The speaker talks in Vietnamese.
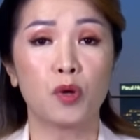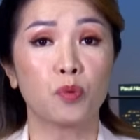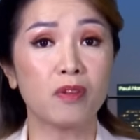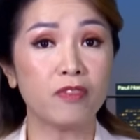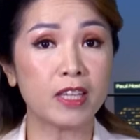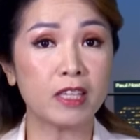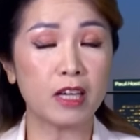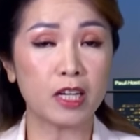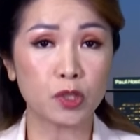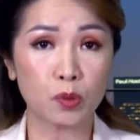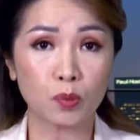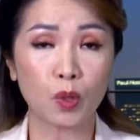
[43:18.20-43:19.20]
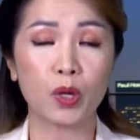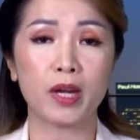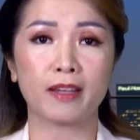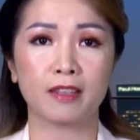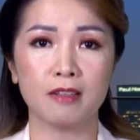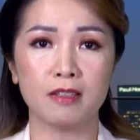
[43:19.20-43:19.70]
Quý vị nhớ chúng tôi
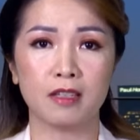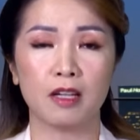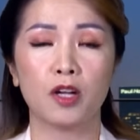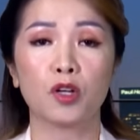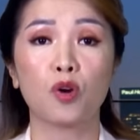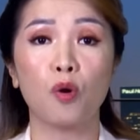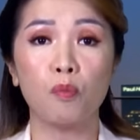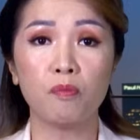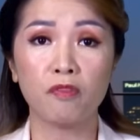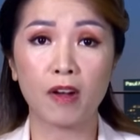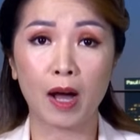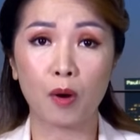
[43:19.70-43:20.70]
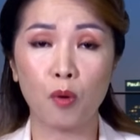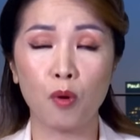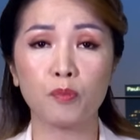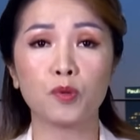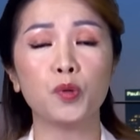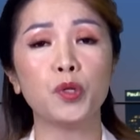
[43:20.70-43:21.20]
đã thưa, cũng vào
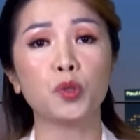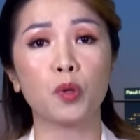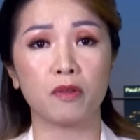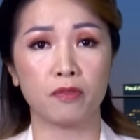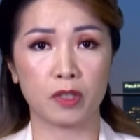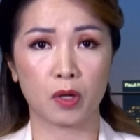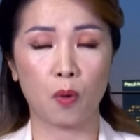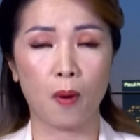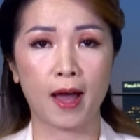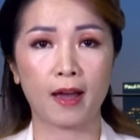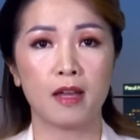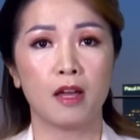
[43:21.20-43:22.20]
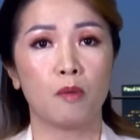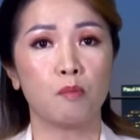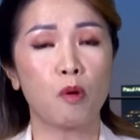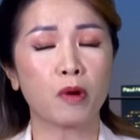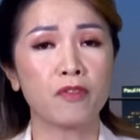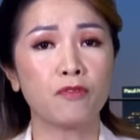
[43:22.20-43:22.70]
hôm cuối tuần vừa qua,
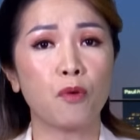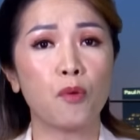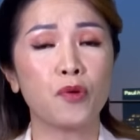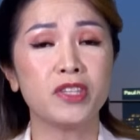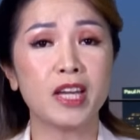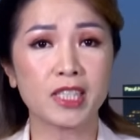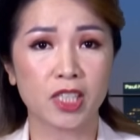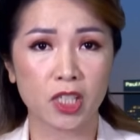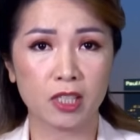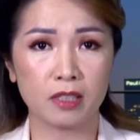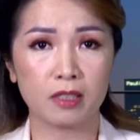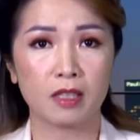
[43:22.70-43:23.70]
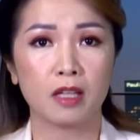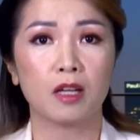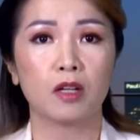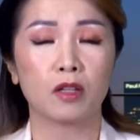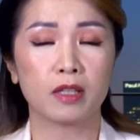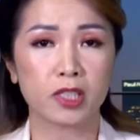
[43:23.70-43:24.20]
một cái vụ dân sự,
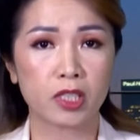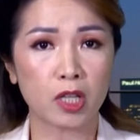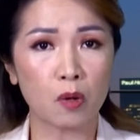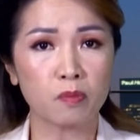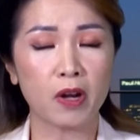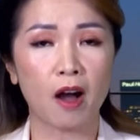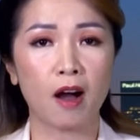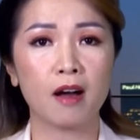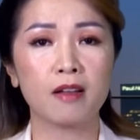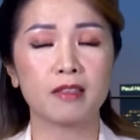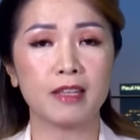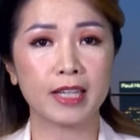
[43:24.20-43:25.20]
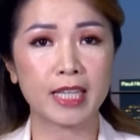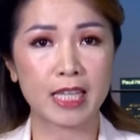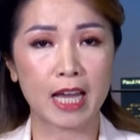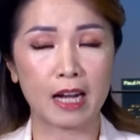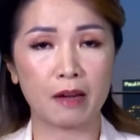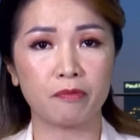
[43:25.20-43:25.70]
trong đó những cái
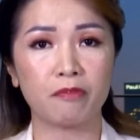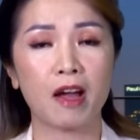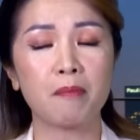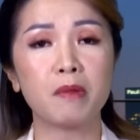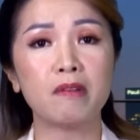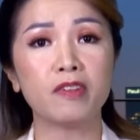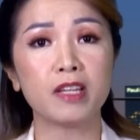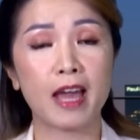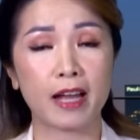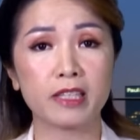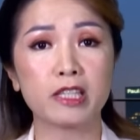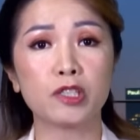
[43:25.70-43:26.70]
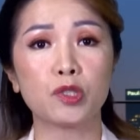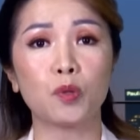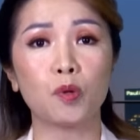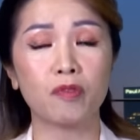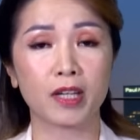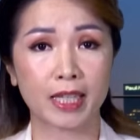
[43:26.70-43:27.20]
nhà lập pháp bên phía đảng Dân
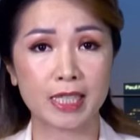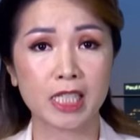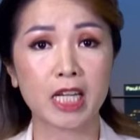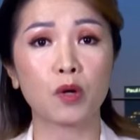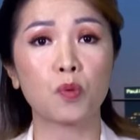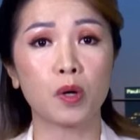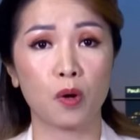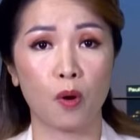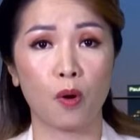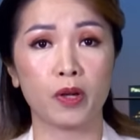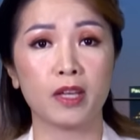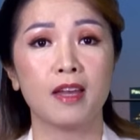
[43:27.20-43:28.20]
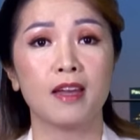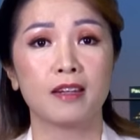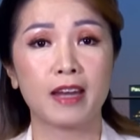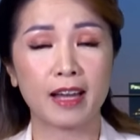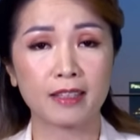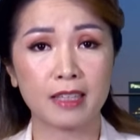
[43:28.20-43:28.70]
Chủ và cảnh sát quốc hội
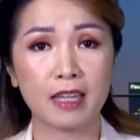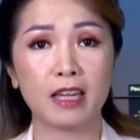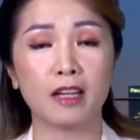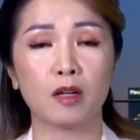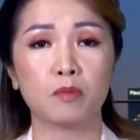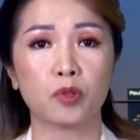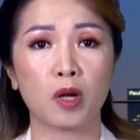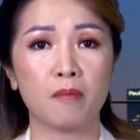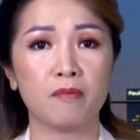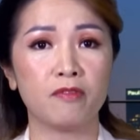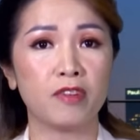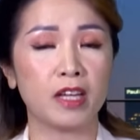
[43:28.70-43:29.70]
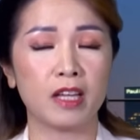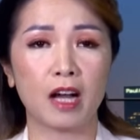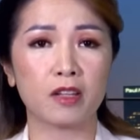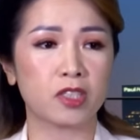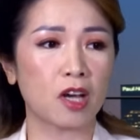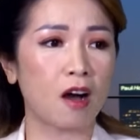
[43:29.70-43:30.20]
đã kiện ông Trump vì
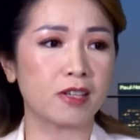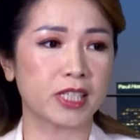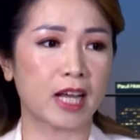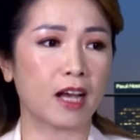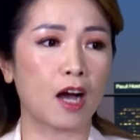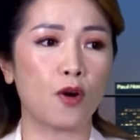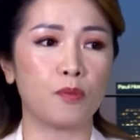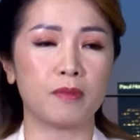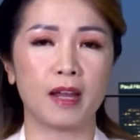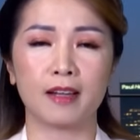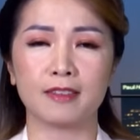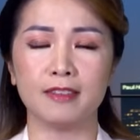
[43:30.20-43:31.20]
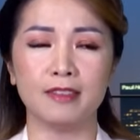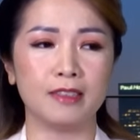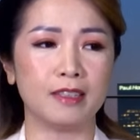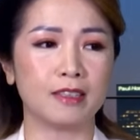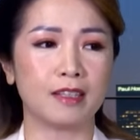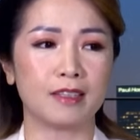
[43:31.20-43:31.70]
cho rằng ông là
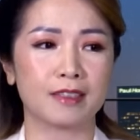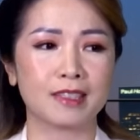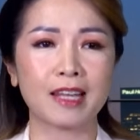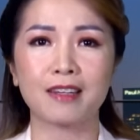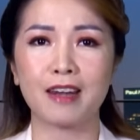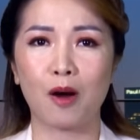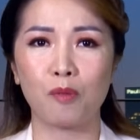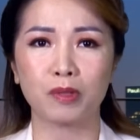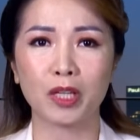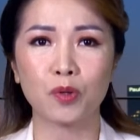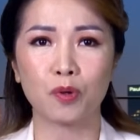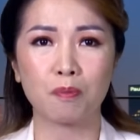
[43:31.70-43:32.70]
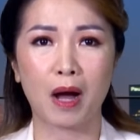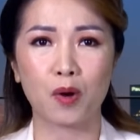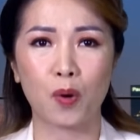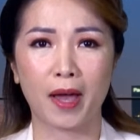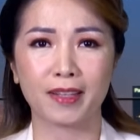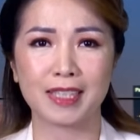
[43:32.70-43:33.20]
người sách động cái cuộc bạo
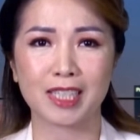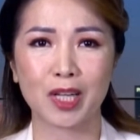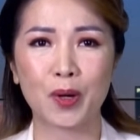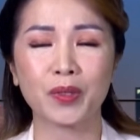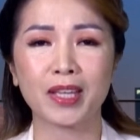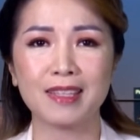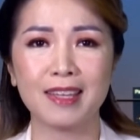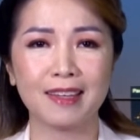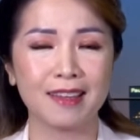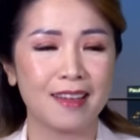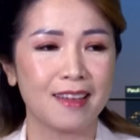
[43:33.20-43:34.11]
loạn ngày sáu tháng Giêng